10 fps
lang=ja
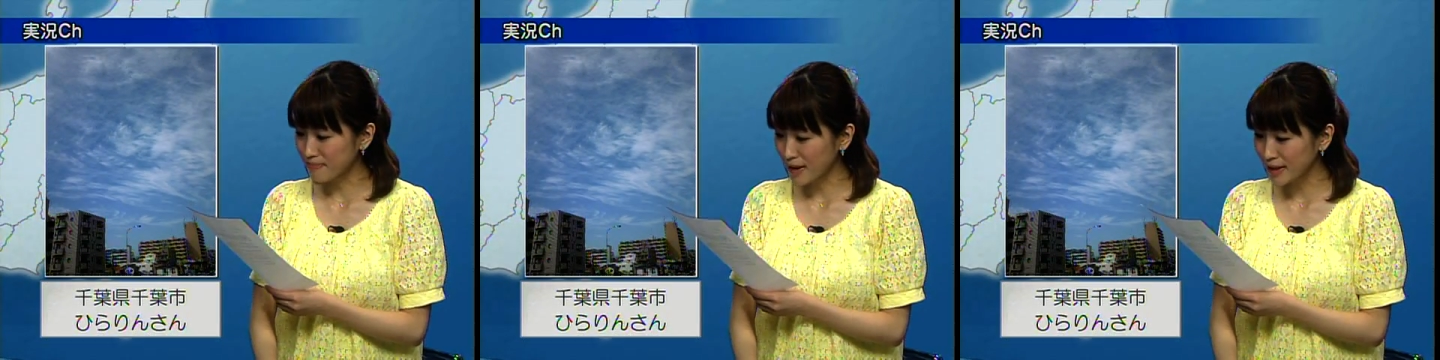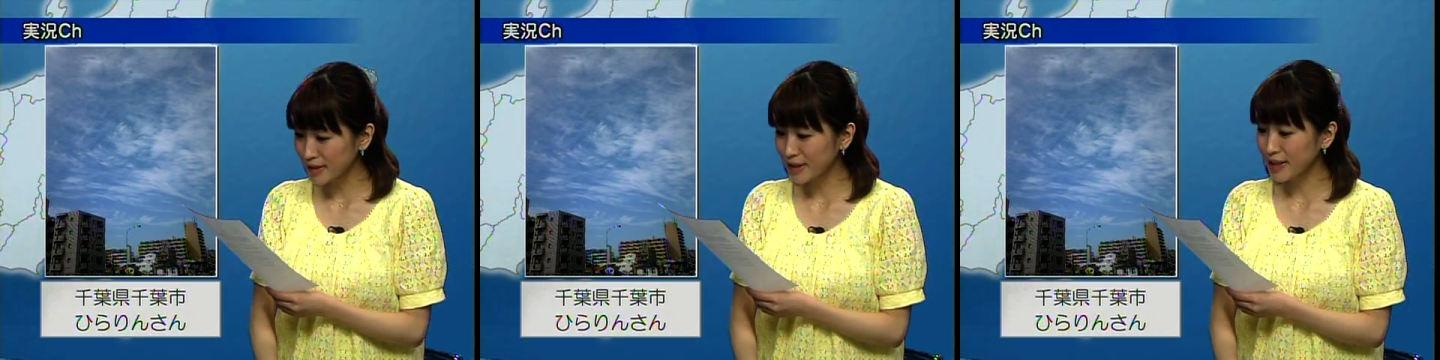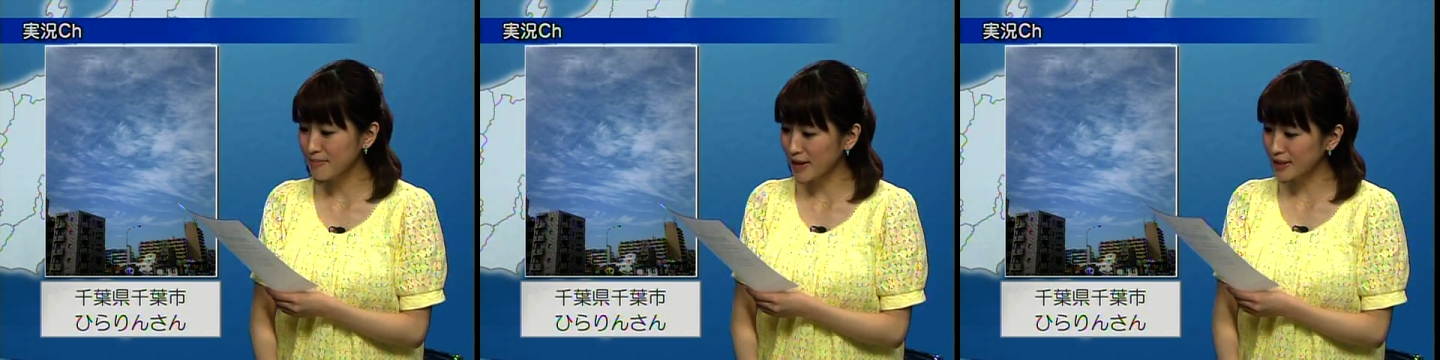ぱい出て
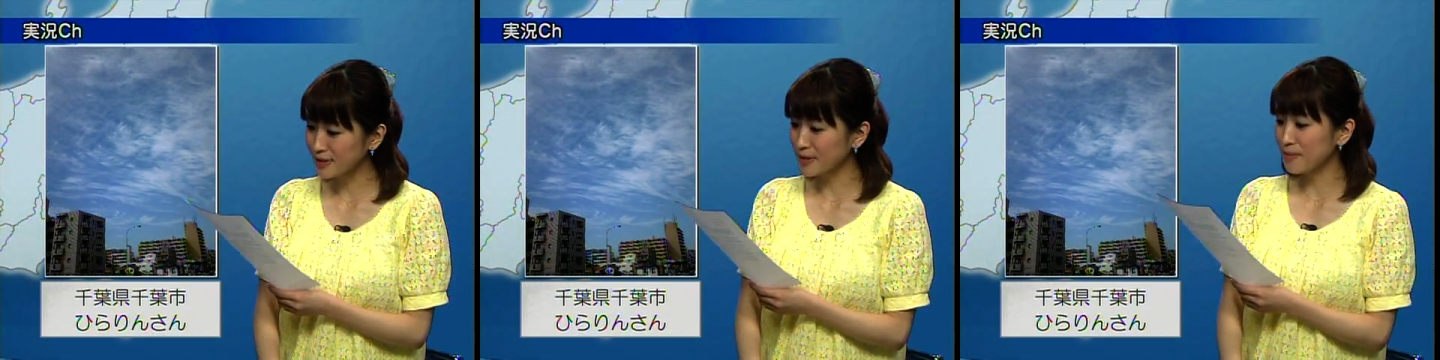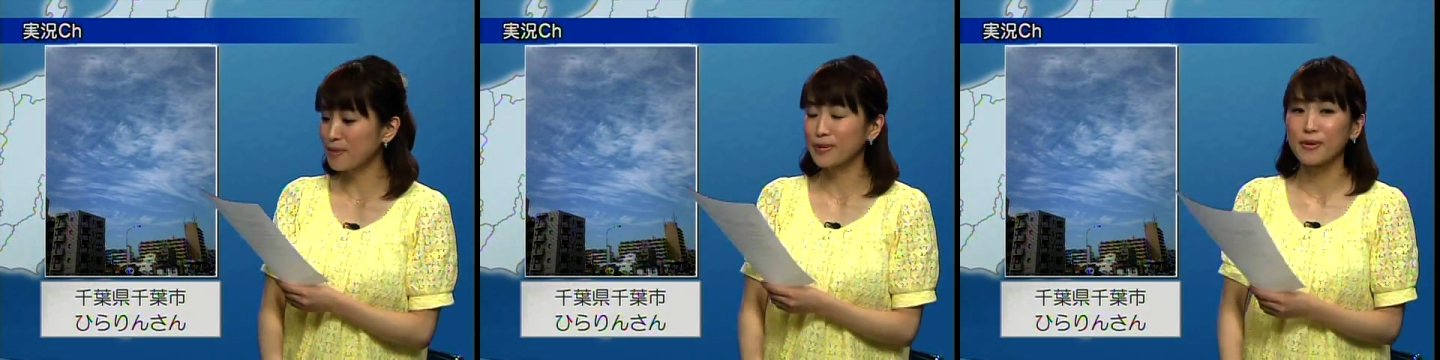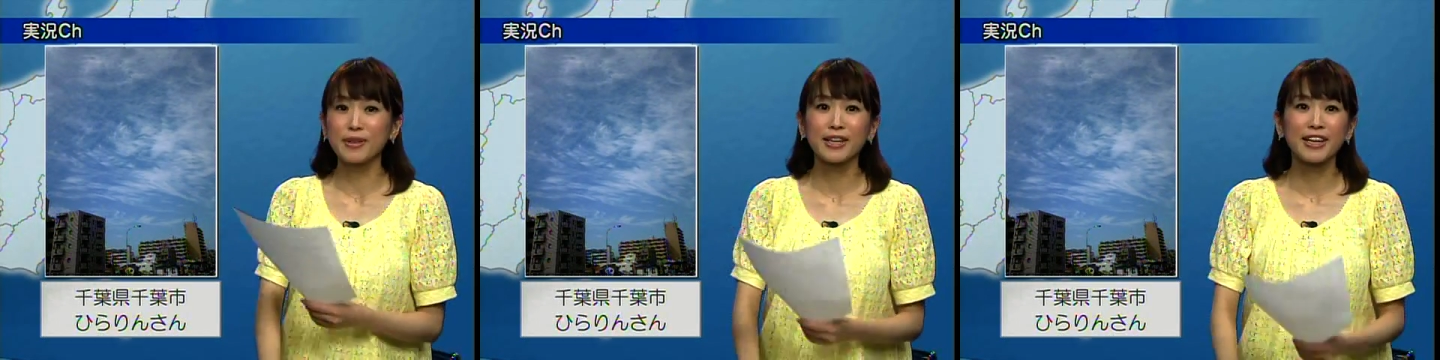きますと
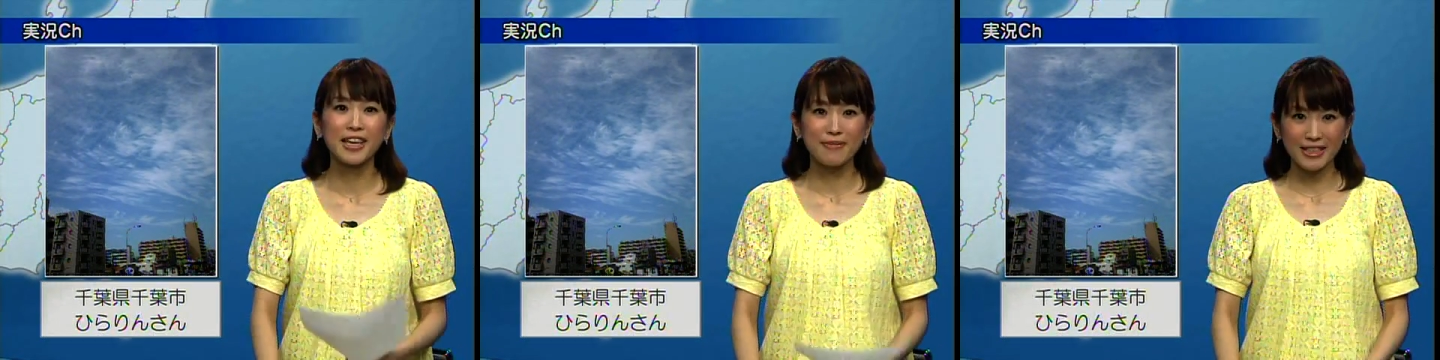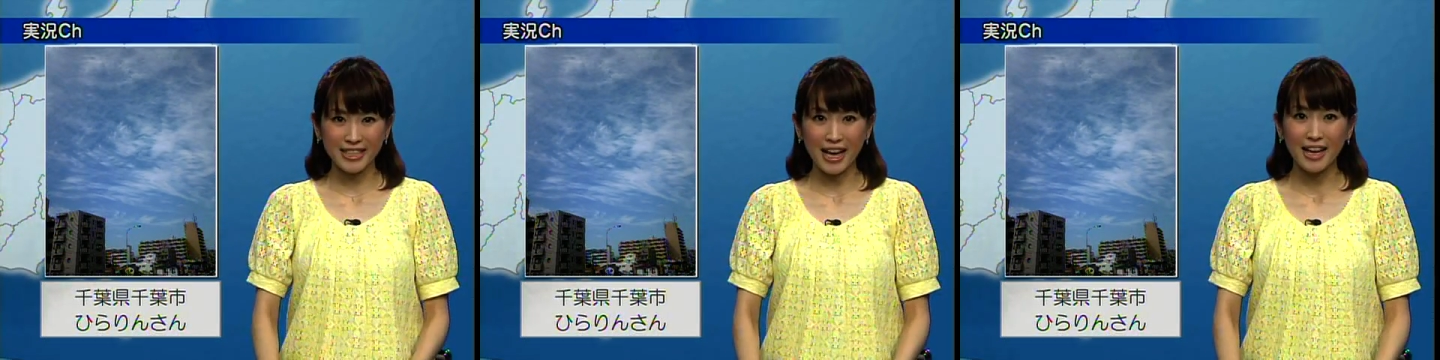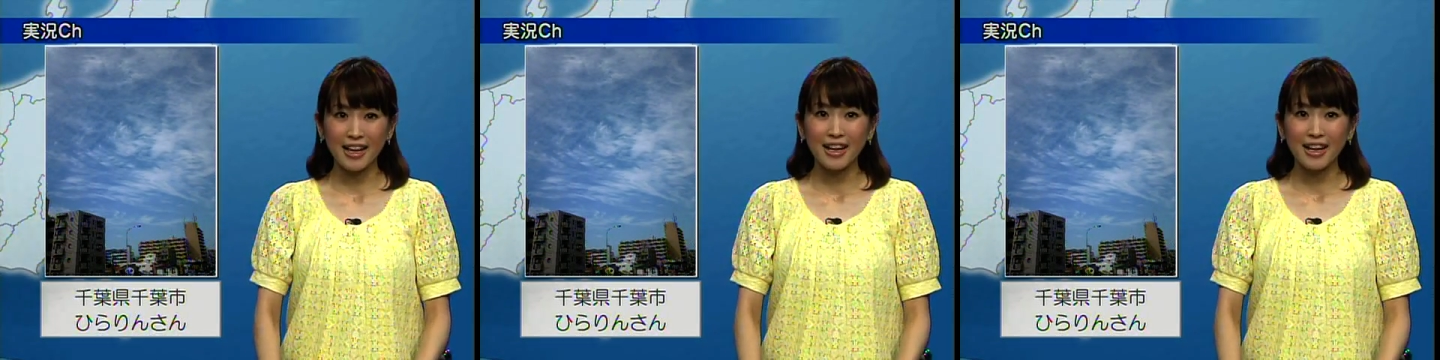リポートをいただきました